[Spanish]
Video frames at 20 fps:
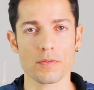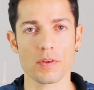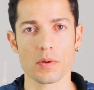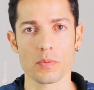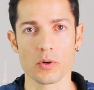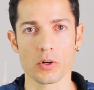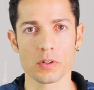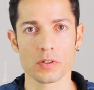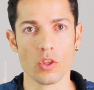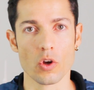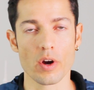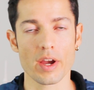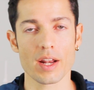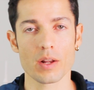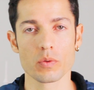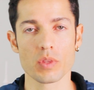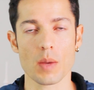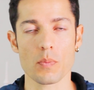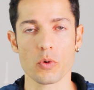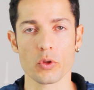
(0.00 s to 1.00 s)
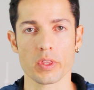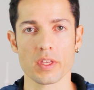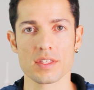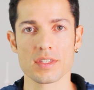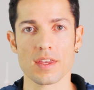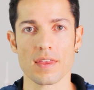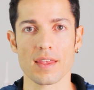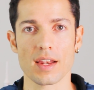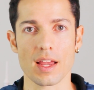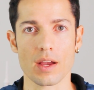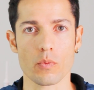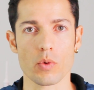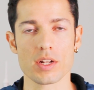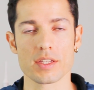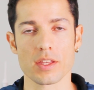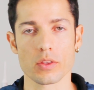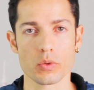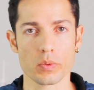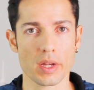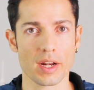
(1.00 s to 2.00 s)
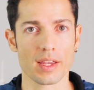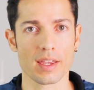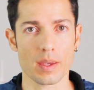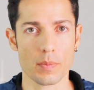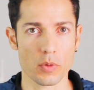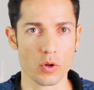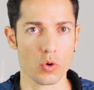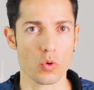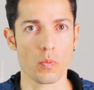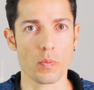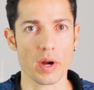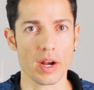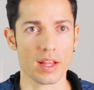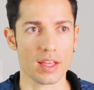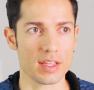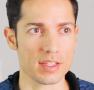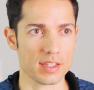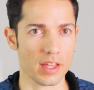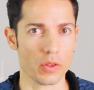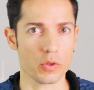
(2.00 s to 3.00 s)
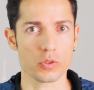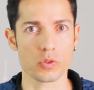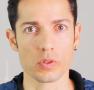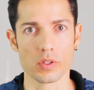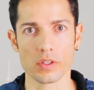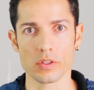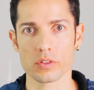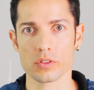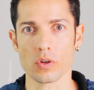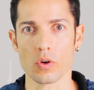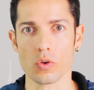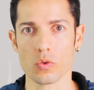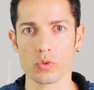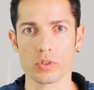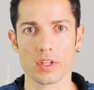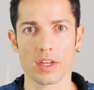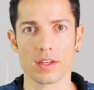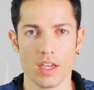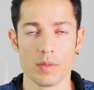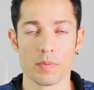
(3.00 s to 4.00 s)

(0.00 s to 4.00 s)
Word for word: firmó no era una potencia de la cual se tuvieran que preocupar Estados Unidos o Rusia.